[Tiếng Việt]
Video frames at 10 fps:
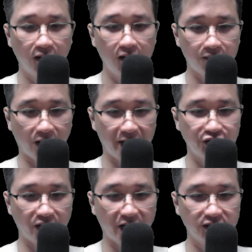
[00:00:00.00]
Mãi
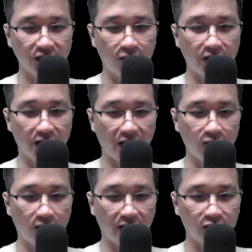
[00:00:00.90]
cho đến sau khi hắn
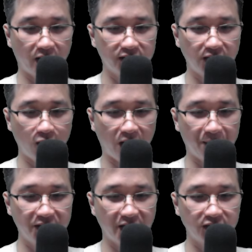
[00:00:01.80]
hoàn toàn giao hòa mới nhanh